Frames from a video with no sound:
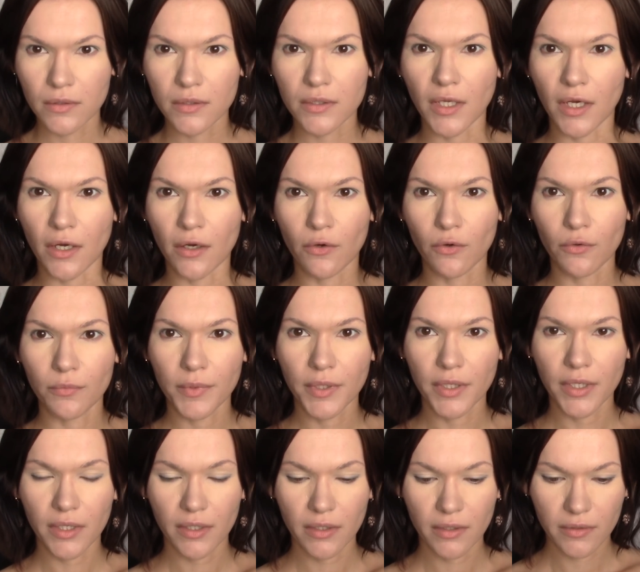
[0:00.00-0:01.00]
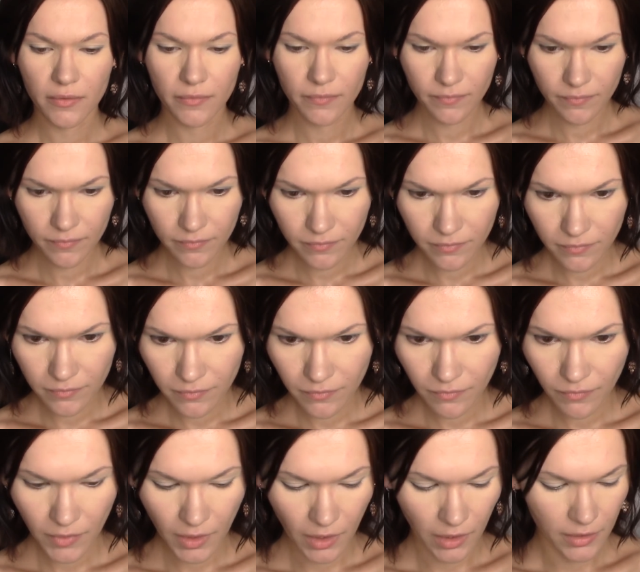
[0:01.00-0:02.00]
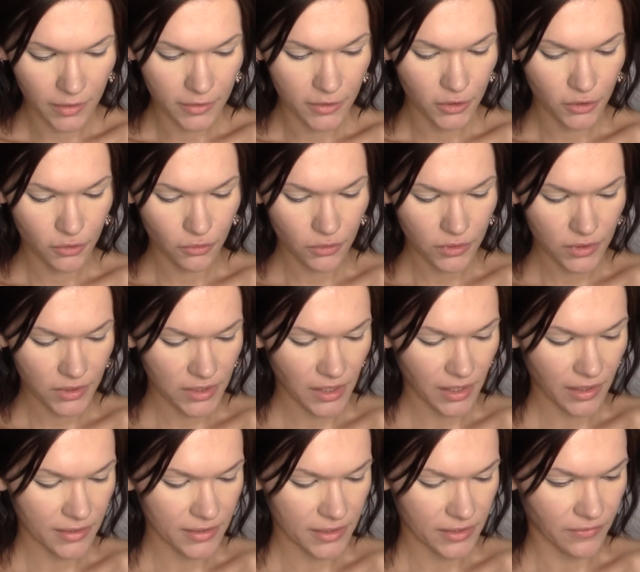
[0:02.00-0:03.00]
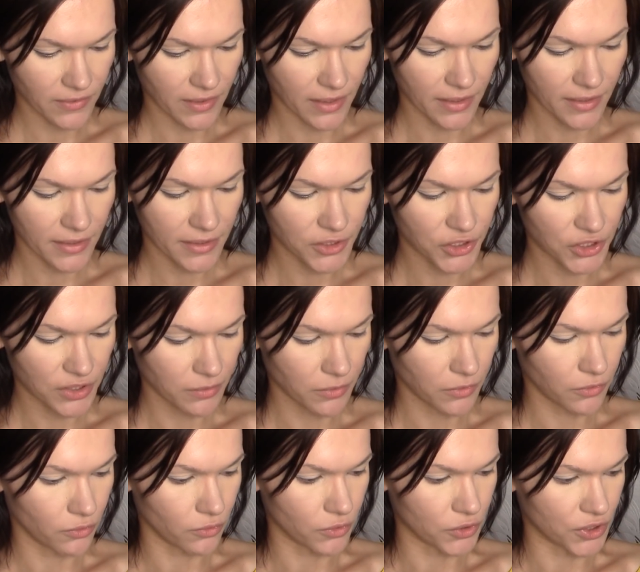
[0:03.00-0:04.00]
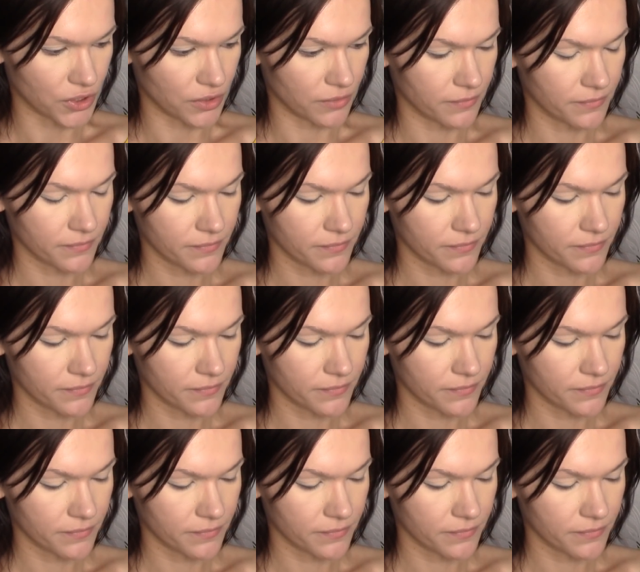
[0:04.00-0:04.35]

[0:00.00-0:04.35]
Так, у меня лицо сильно светлее, чем кожа.